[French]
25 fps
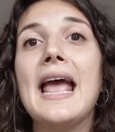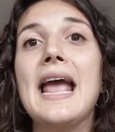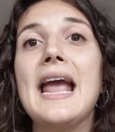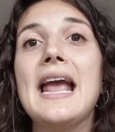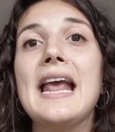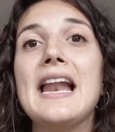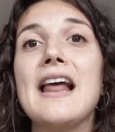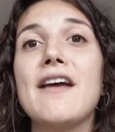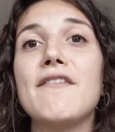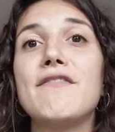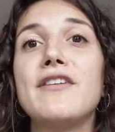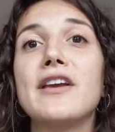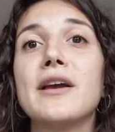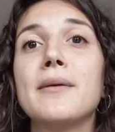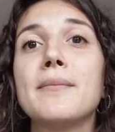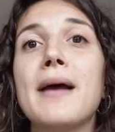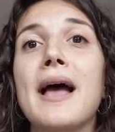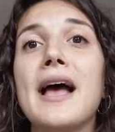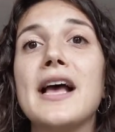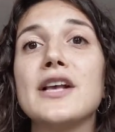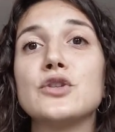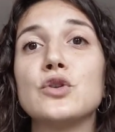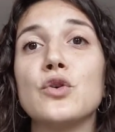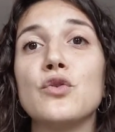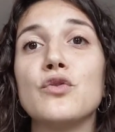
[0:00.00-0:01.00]
Elle affirme
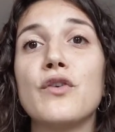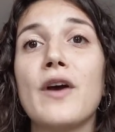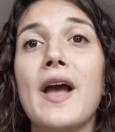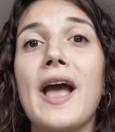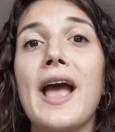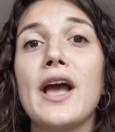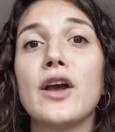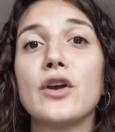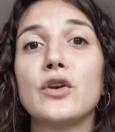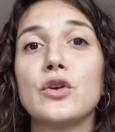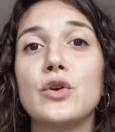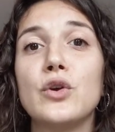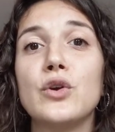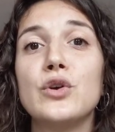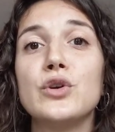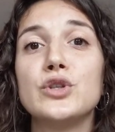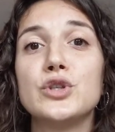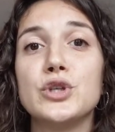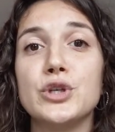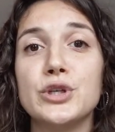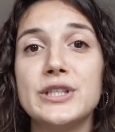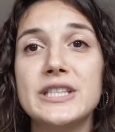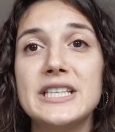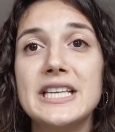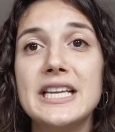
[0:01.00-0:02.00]
à son frère que,
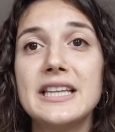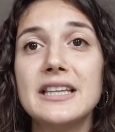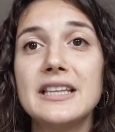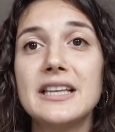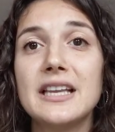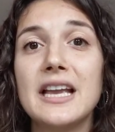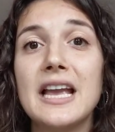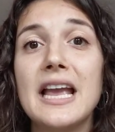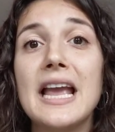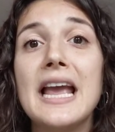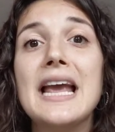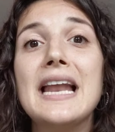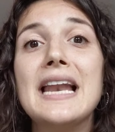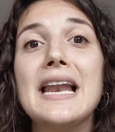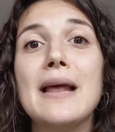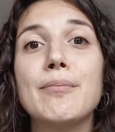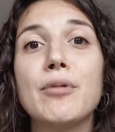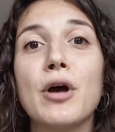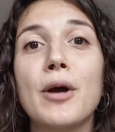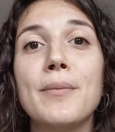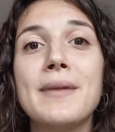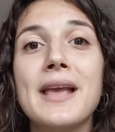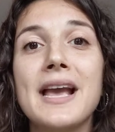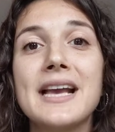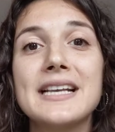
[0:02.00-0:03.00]
je cite, la
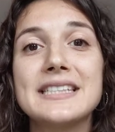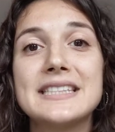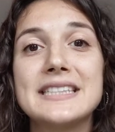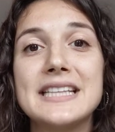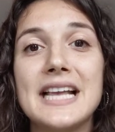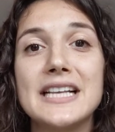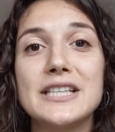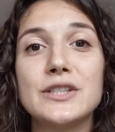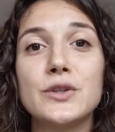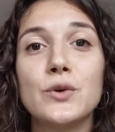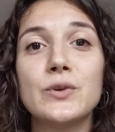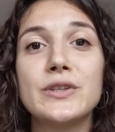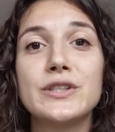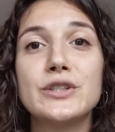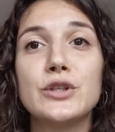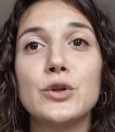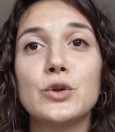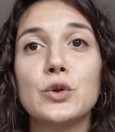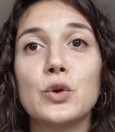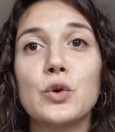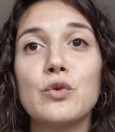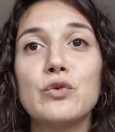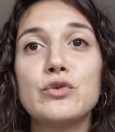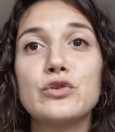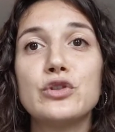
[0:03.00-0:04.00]
première citation qui se
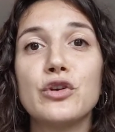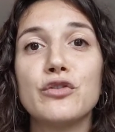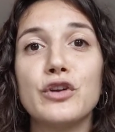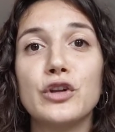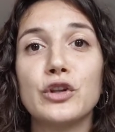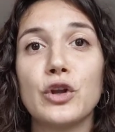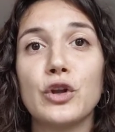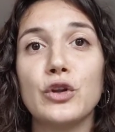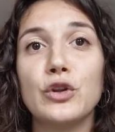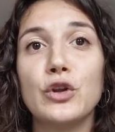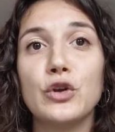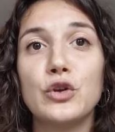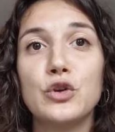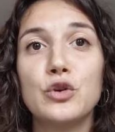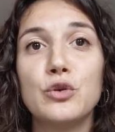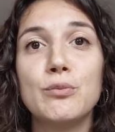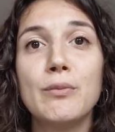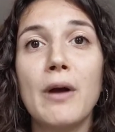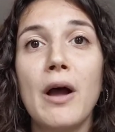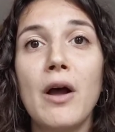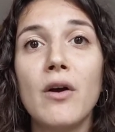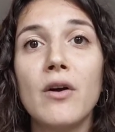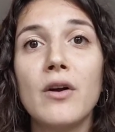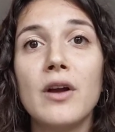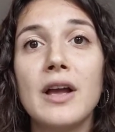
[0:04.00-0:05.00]
trouve sur votre
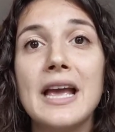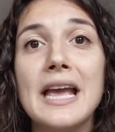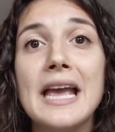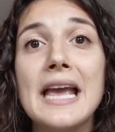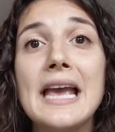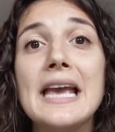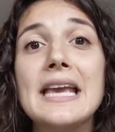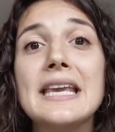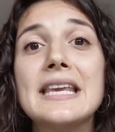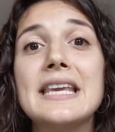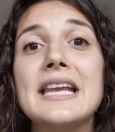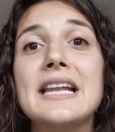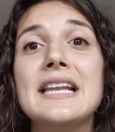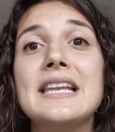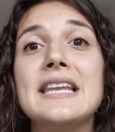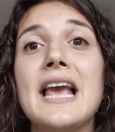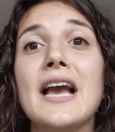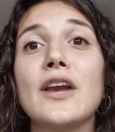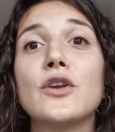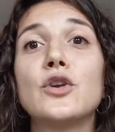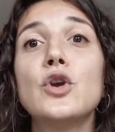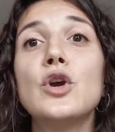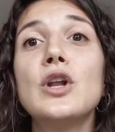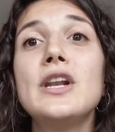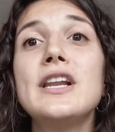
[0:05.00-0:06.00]
document, qu'il n'y
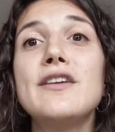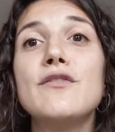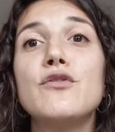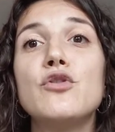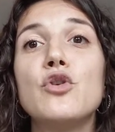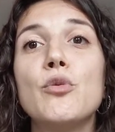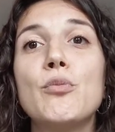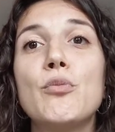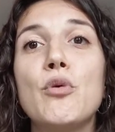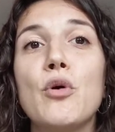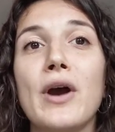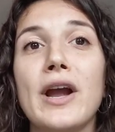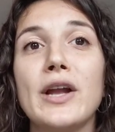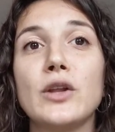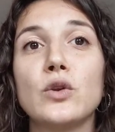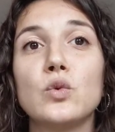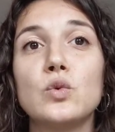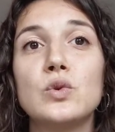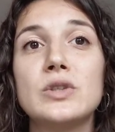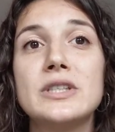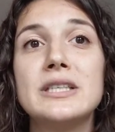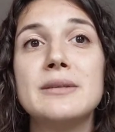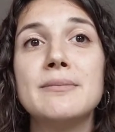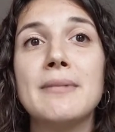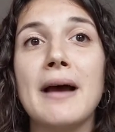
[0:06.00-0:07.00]
a que les vieux pour être
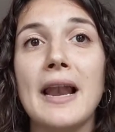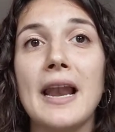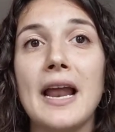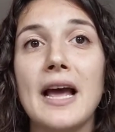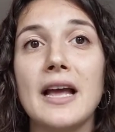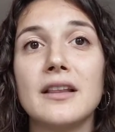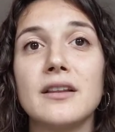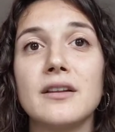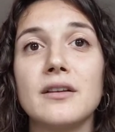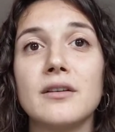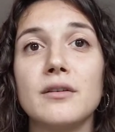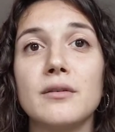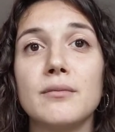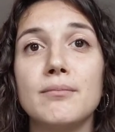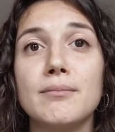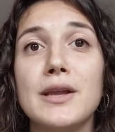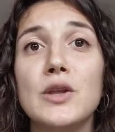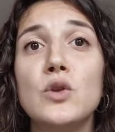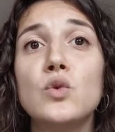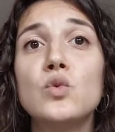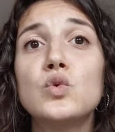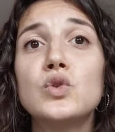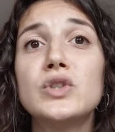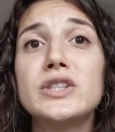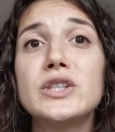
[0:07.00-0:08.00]
aussi malades. Mais
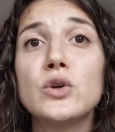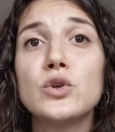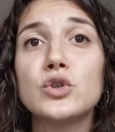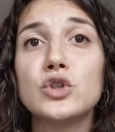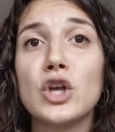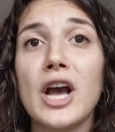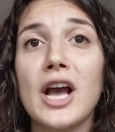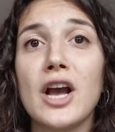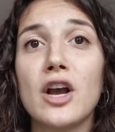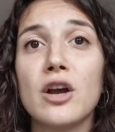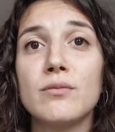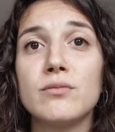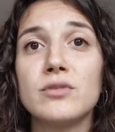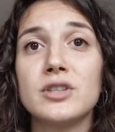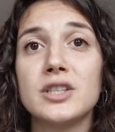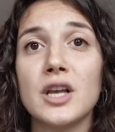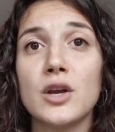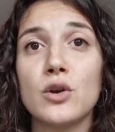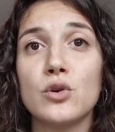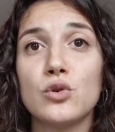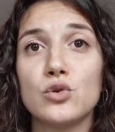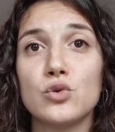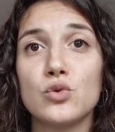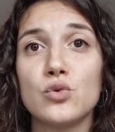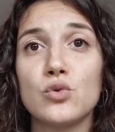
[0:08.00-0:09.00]
nous aussi, on sera comme ça
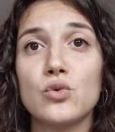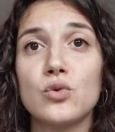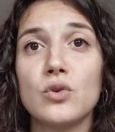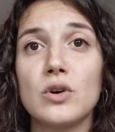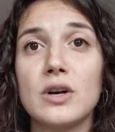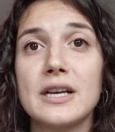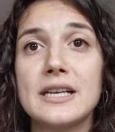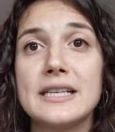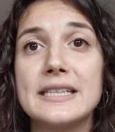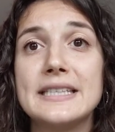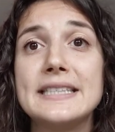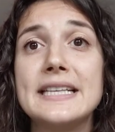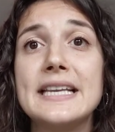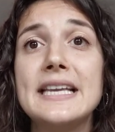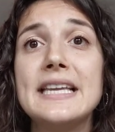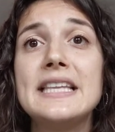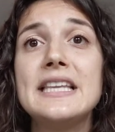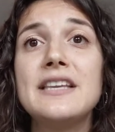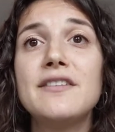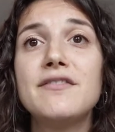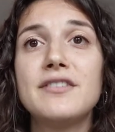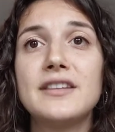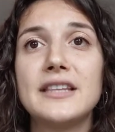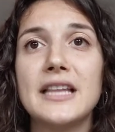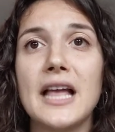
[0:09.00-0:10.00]
un jour. C'est
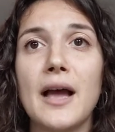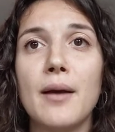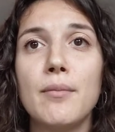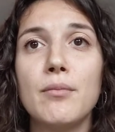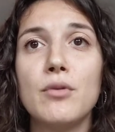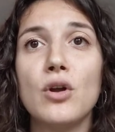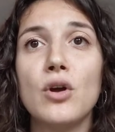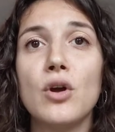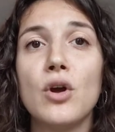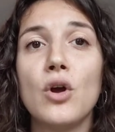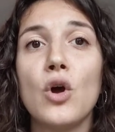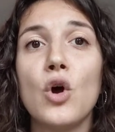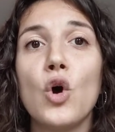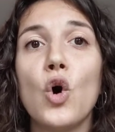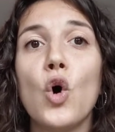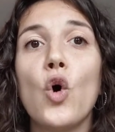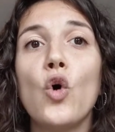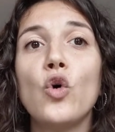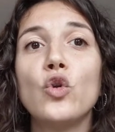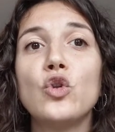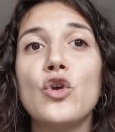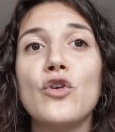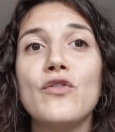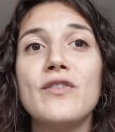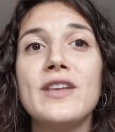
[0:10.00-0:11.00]
inévitable,
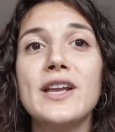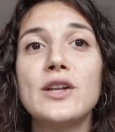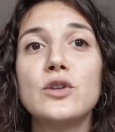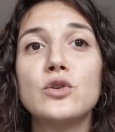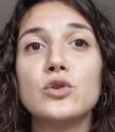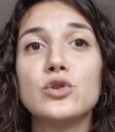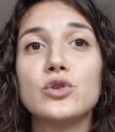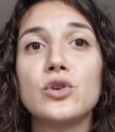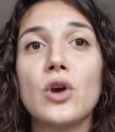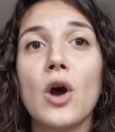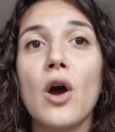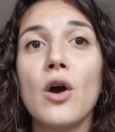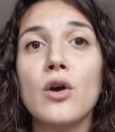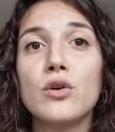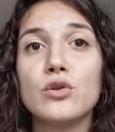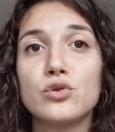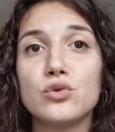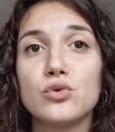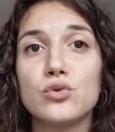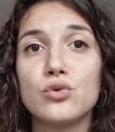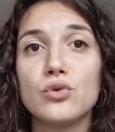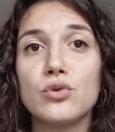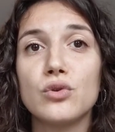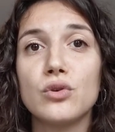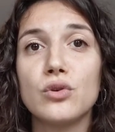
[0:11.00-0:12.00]
on devient tous grands un
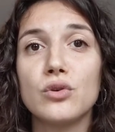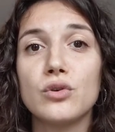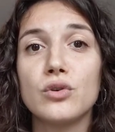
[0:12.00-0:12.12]
jour.